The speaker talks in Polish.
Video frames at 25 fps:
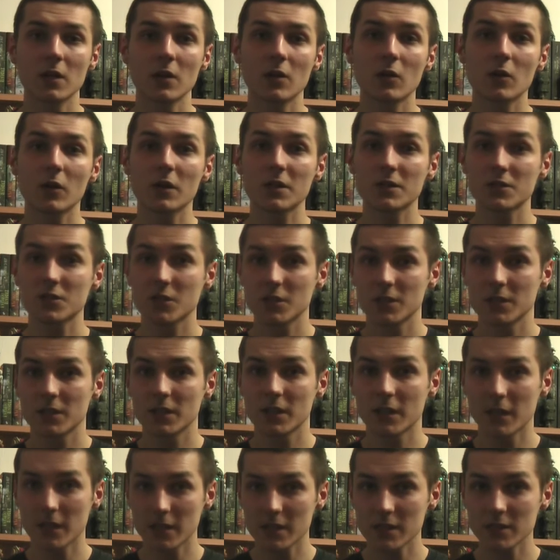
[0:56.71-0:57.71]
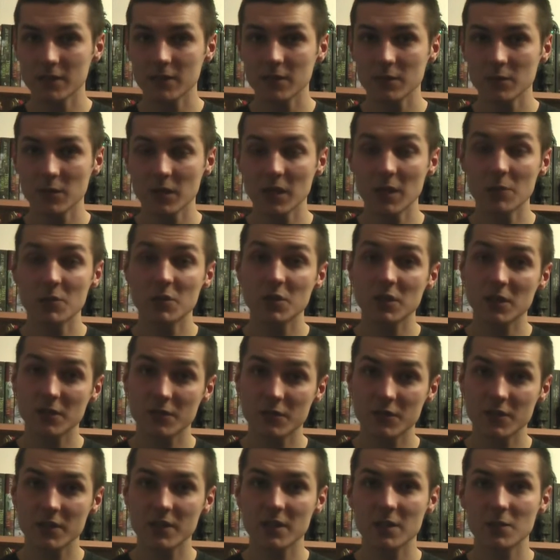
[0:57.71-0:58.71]
oraz dziennikarstwem, ale przede
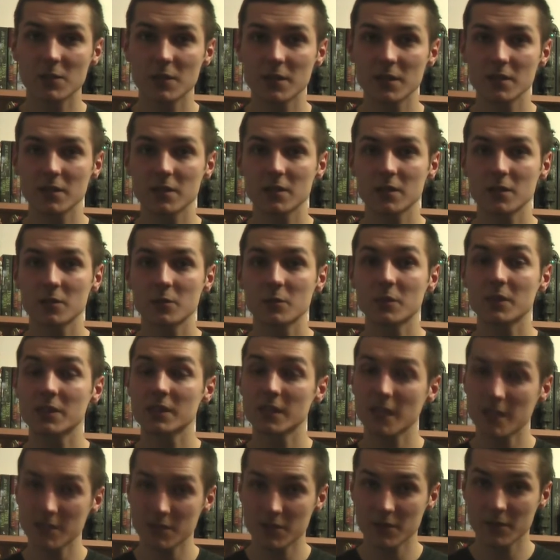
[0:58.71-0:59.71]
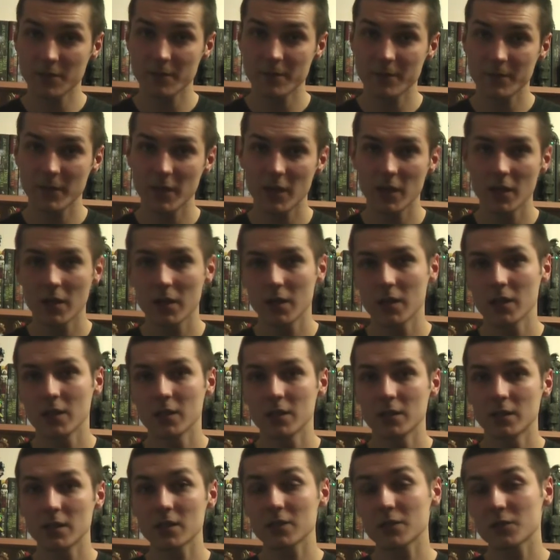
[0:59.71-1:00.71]
wszystkim jest pisarzem.
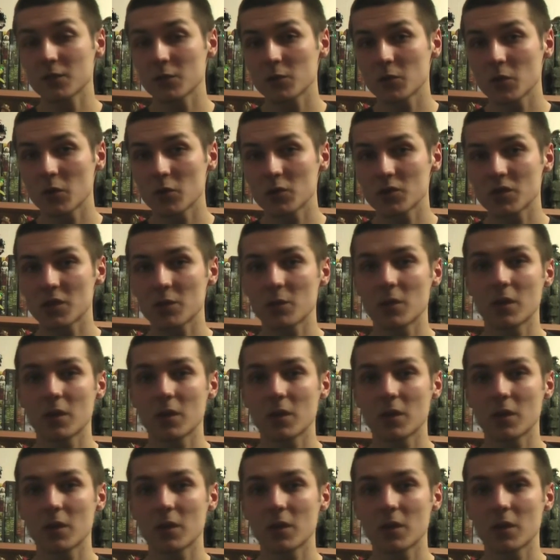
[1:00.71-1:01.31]
Na swoim koncie